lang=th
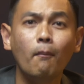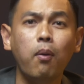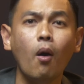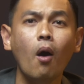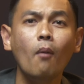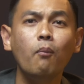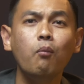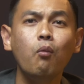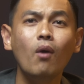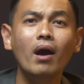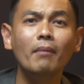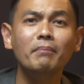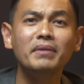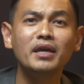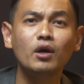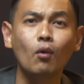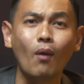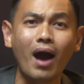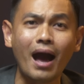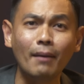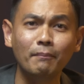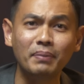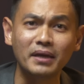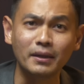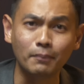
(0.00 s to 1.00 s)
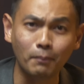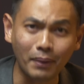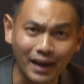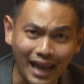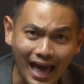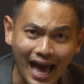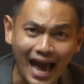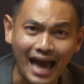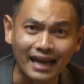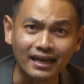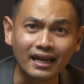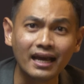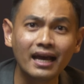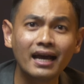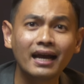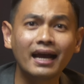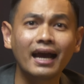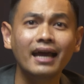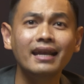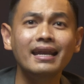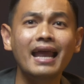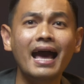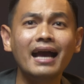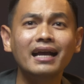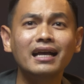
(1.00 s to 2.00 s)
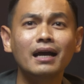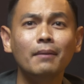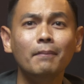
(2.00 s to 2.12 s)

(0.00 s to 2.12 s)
พบว่ามีความผิดพลาด คณะ